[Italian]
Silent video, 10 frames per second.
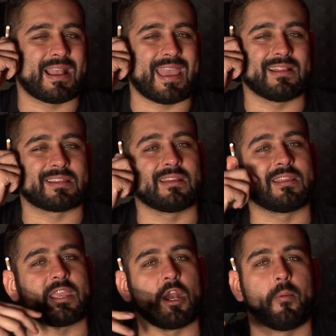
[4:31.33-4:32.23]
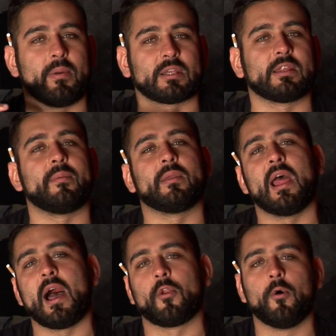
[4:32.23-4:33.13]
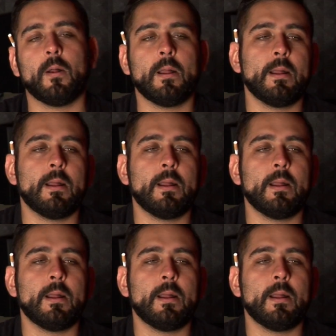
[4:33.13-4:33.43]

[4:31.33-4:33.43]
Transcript: che è a 30 km da Milano,